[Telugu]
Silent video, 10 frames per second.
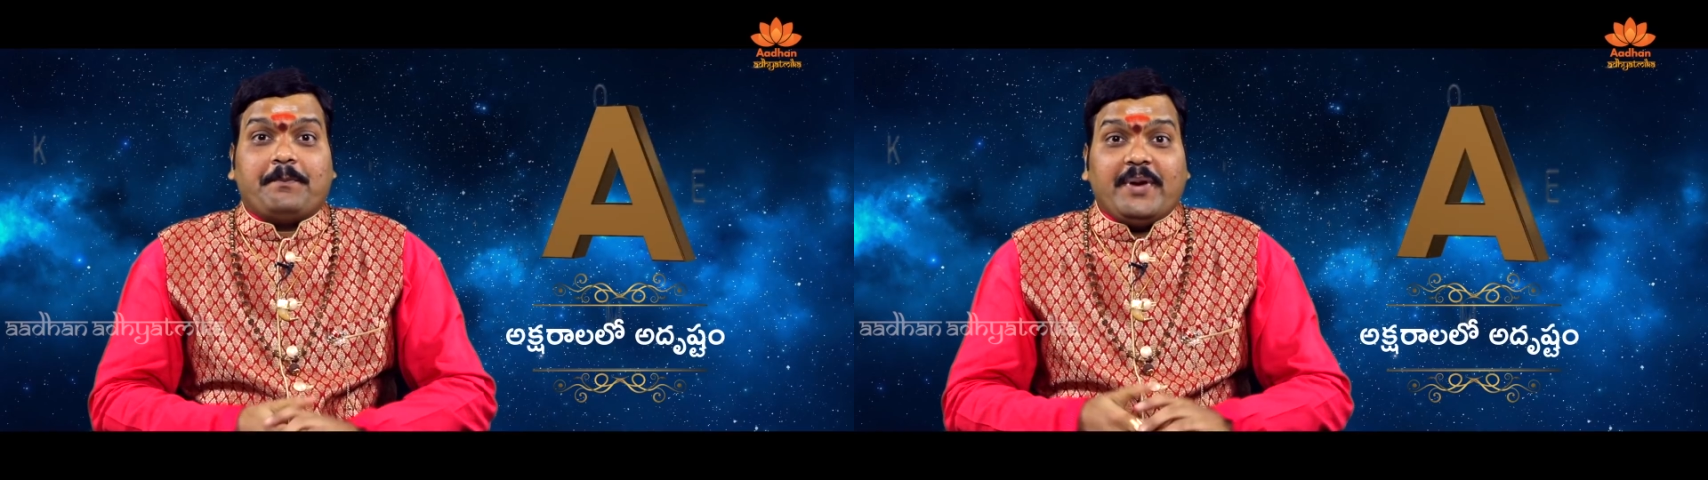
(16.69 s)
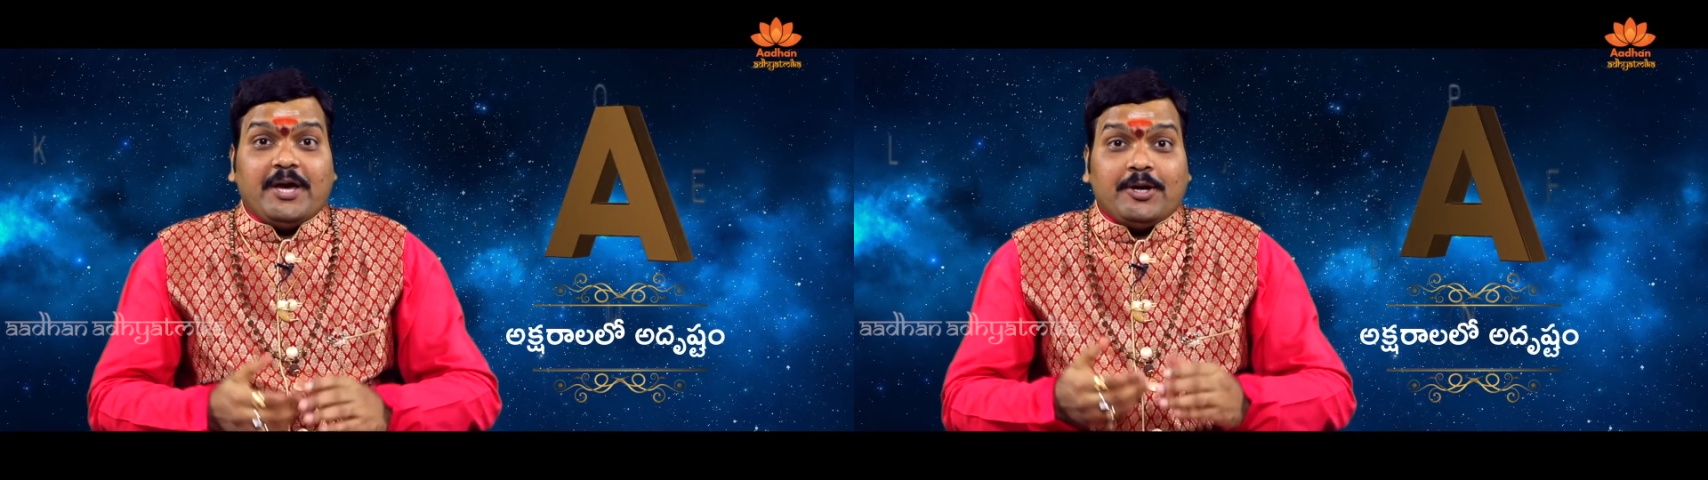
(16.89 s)

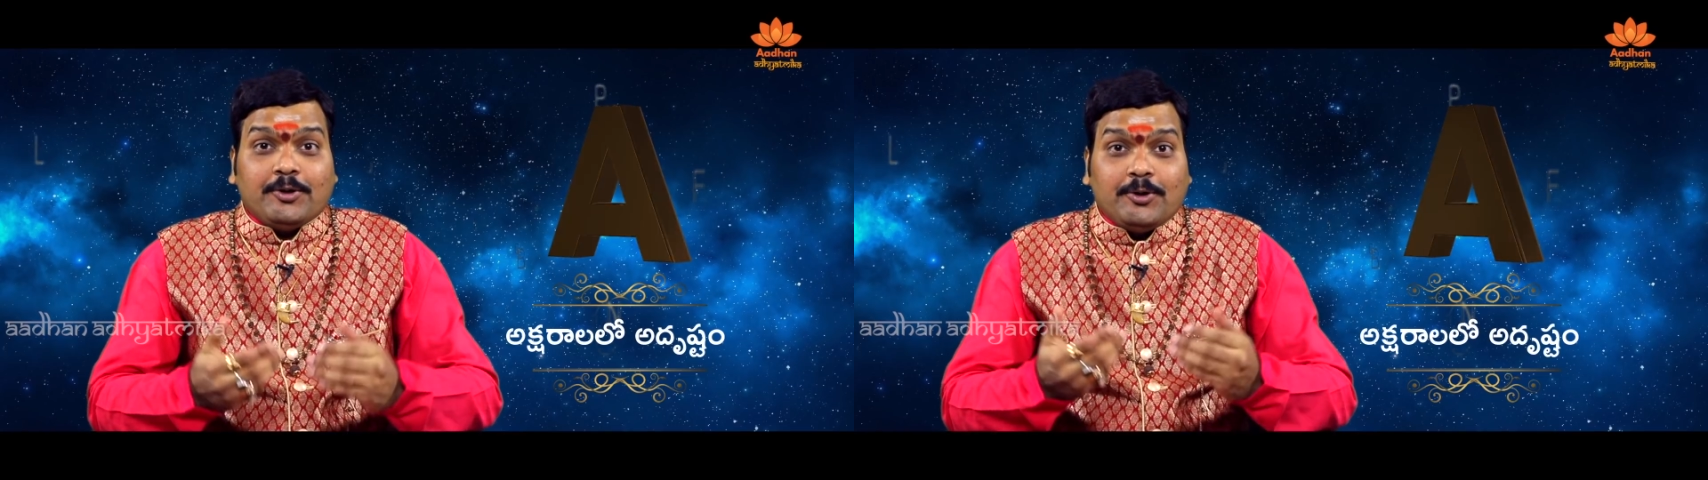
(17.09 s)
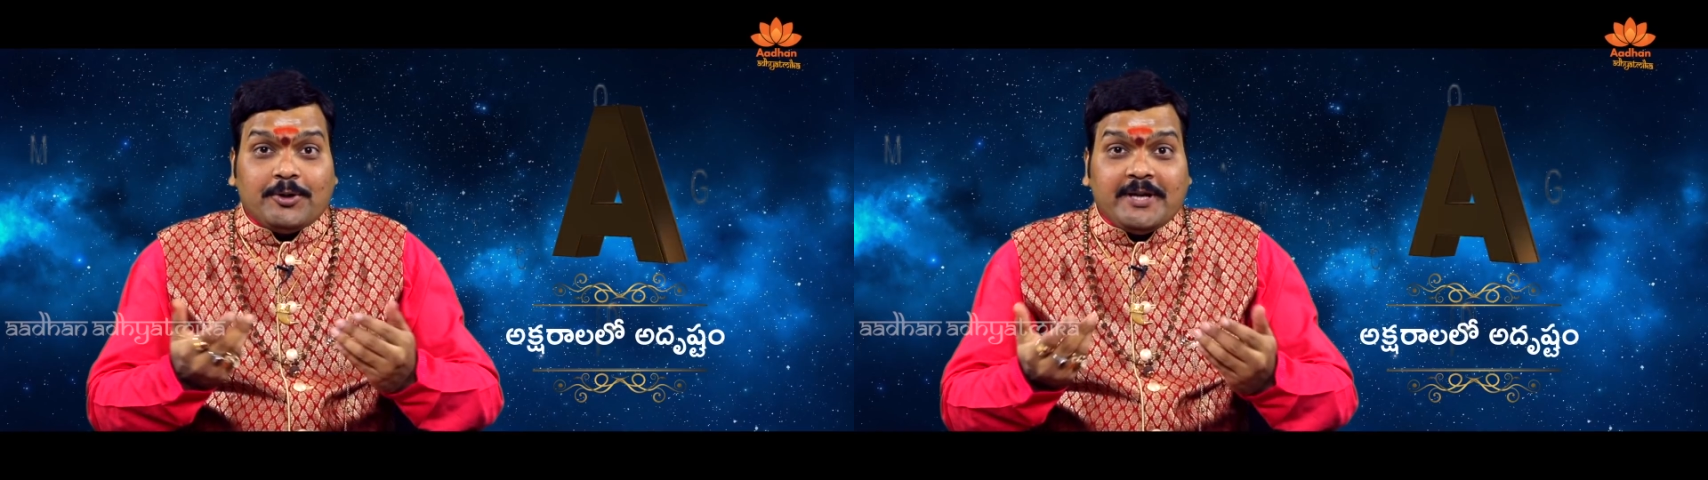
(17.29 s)

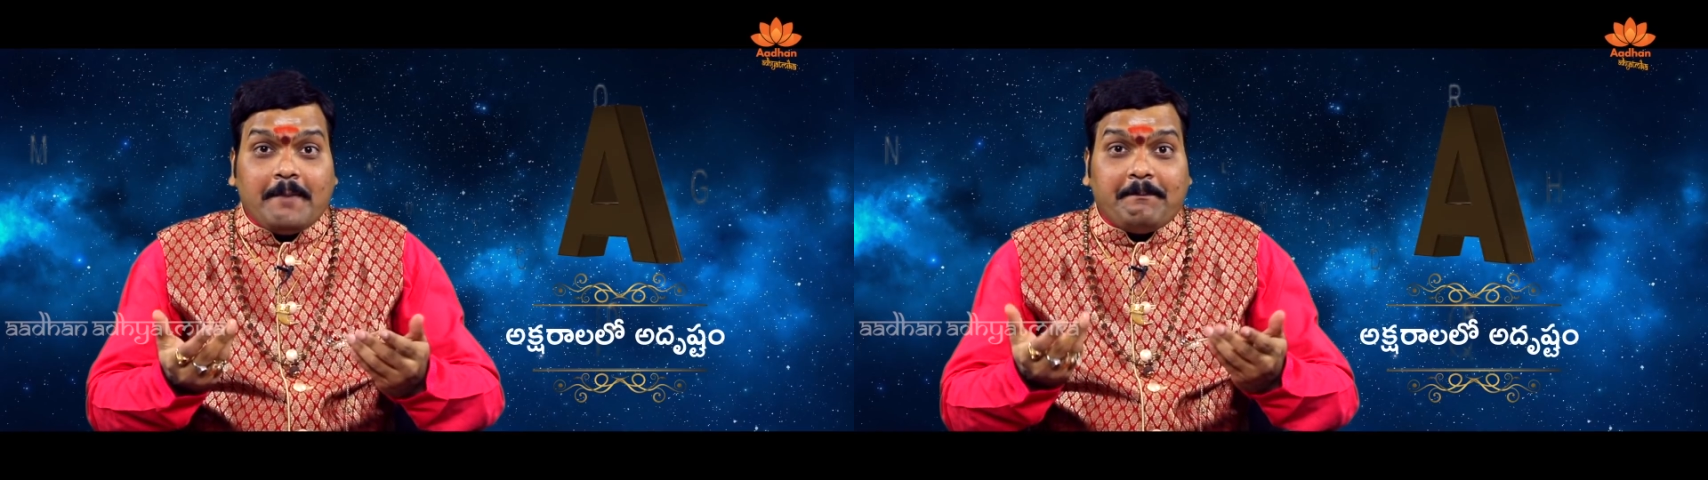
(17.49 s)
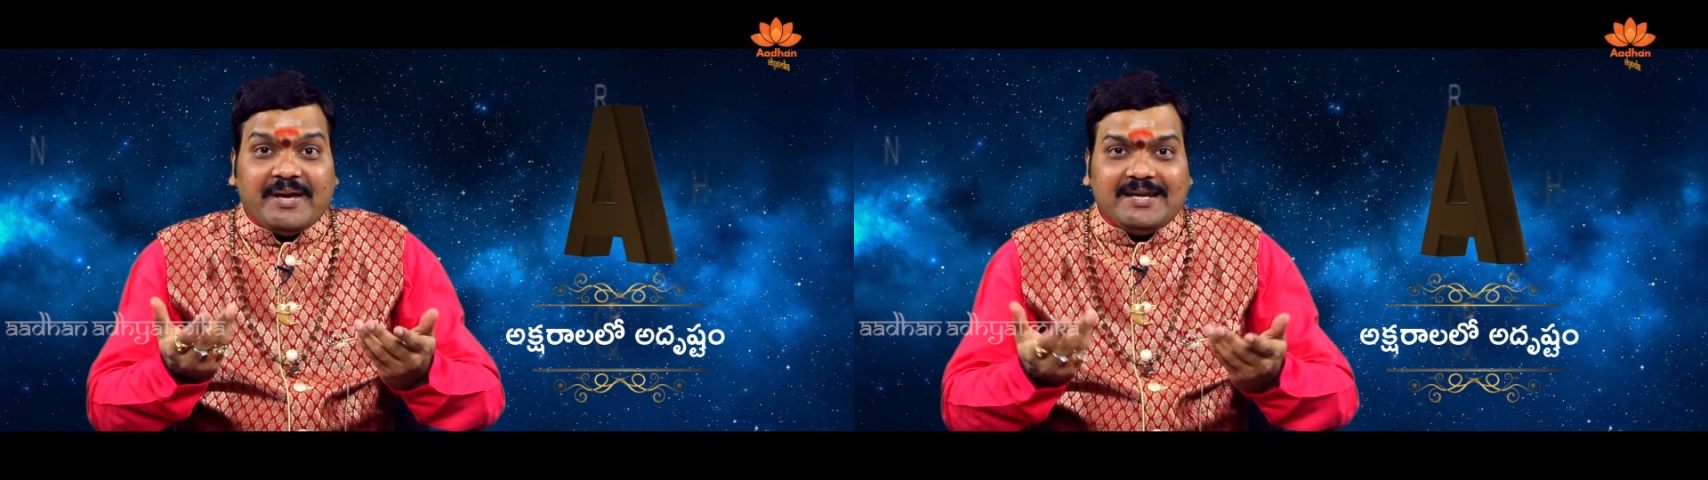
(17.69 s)
పేరులోనే
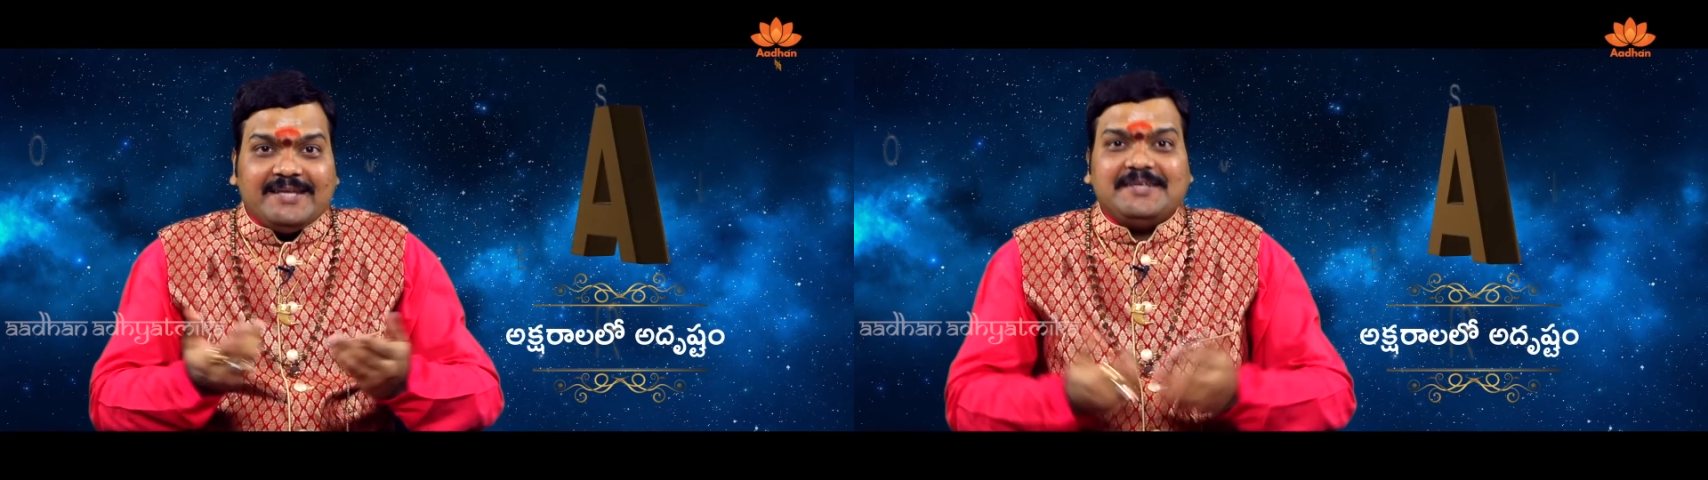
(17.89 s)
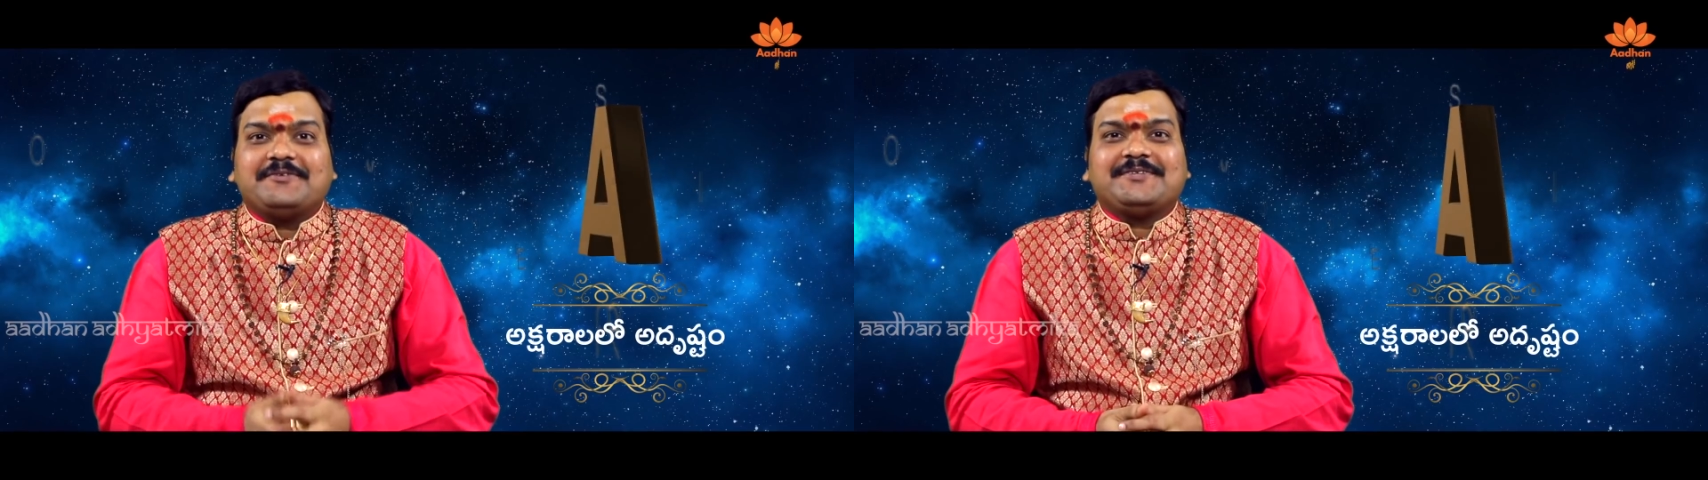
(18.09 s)

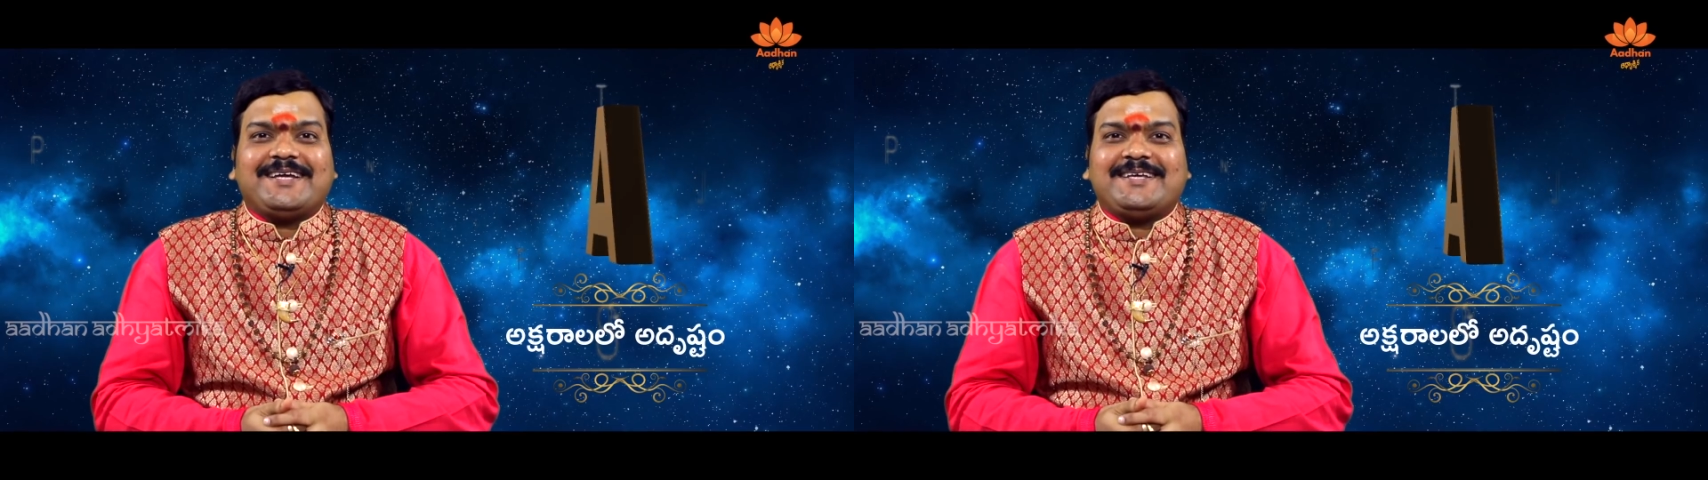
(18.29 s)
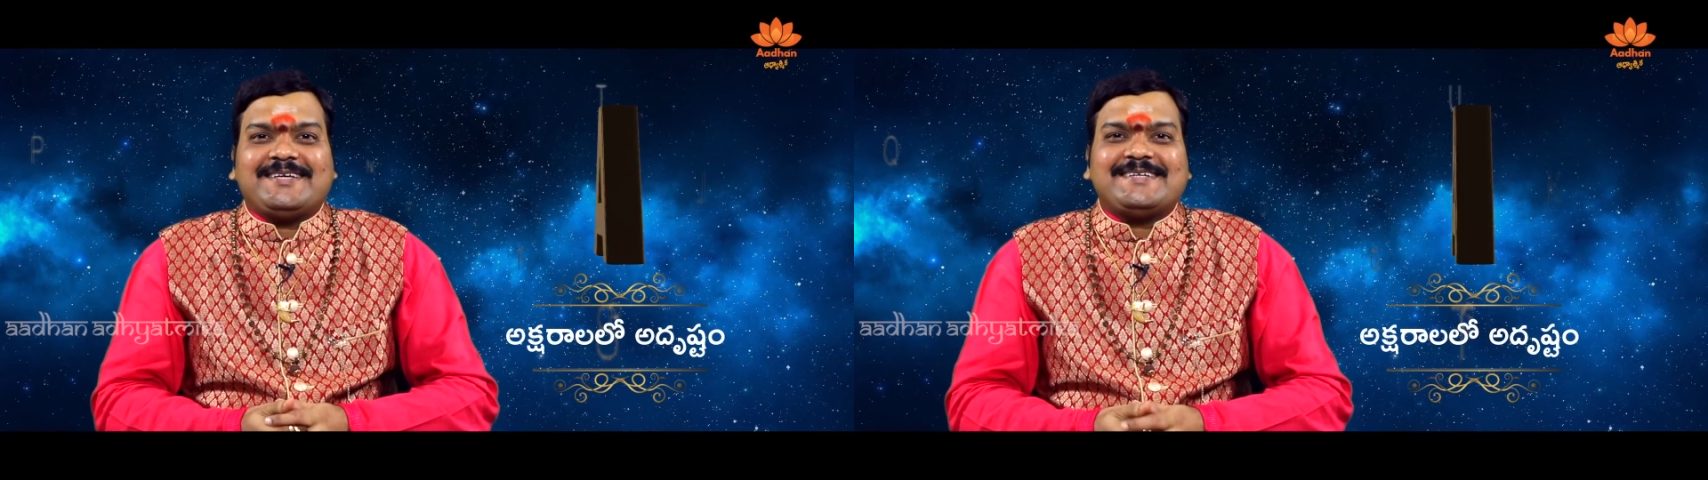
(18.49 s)
పెన్నిది
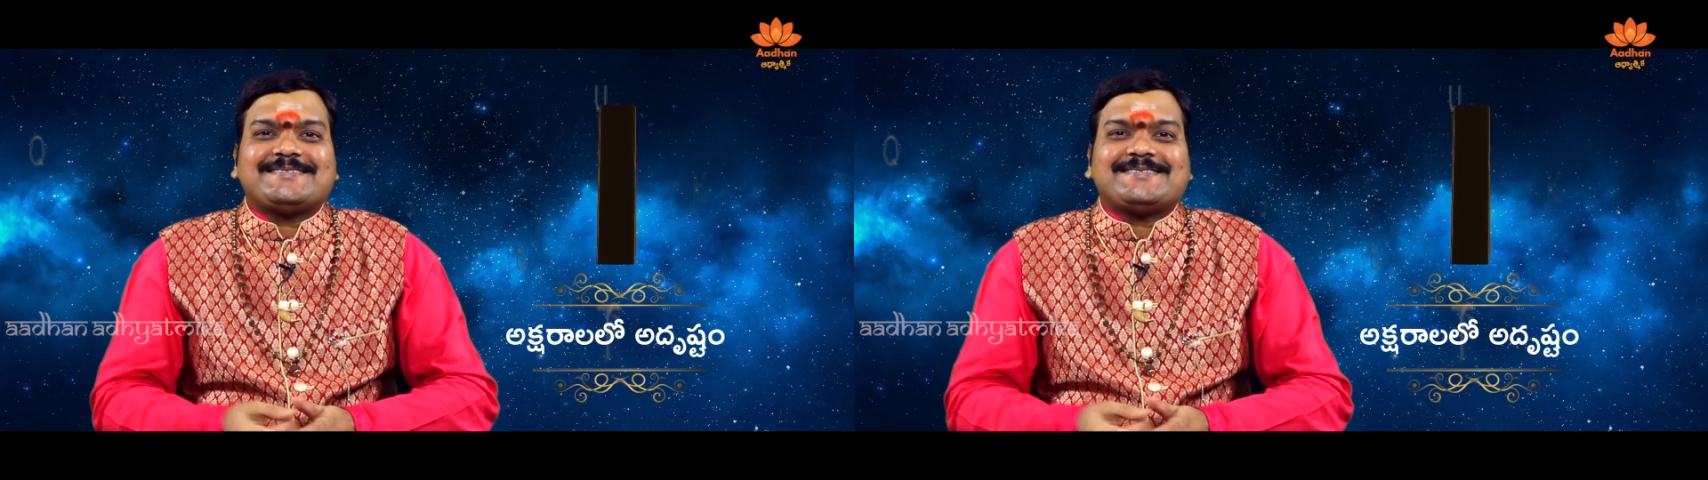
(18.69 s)
ఉందని